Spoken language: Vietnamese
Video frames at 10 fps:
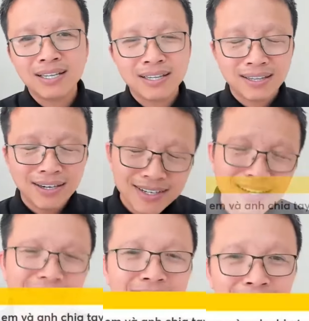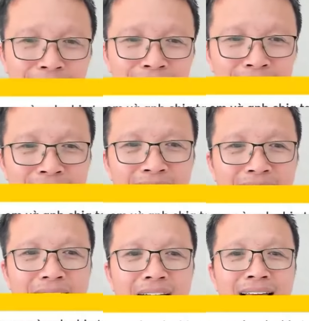Thứ nhất nè,
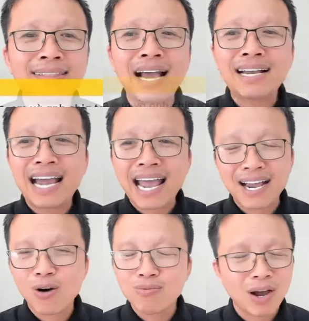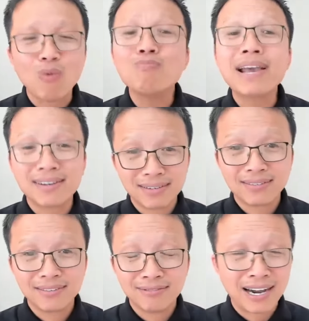anh ta ghen không? Không biết.
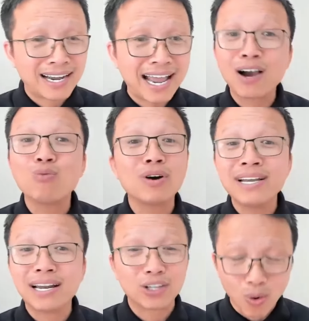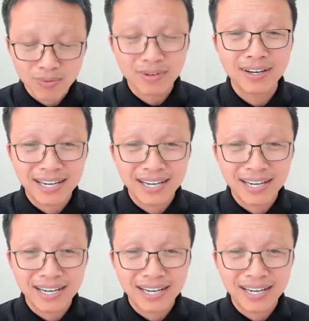Và ghen không có nghĩa là tốt.